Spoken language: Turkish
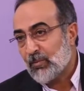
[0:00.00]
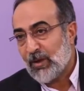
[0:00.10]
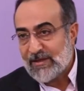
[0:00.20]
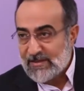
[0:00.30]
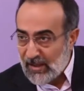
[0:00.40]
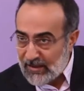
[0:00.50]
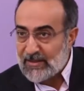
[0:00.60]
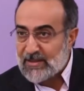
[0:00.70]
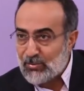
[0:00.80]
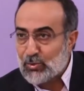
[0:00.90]
Peki
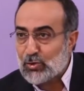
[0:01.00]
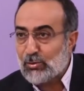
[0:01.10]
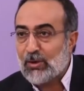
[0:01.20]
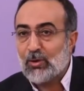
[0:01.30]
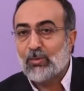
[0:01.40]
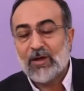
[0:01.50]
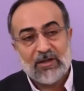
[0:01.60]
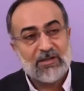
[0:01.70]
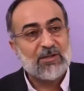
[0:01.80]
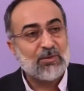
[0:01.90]
sadece Müslüman olmak
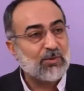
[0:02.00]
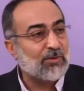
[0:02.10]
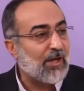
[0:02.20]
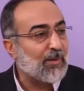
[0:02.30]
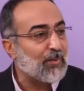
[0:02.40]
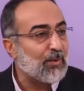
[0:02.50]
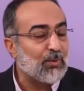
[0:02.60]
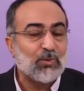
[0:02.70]
kişiyi kurtarmıyor mu?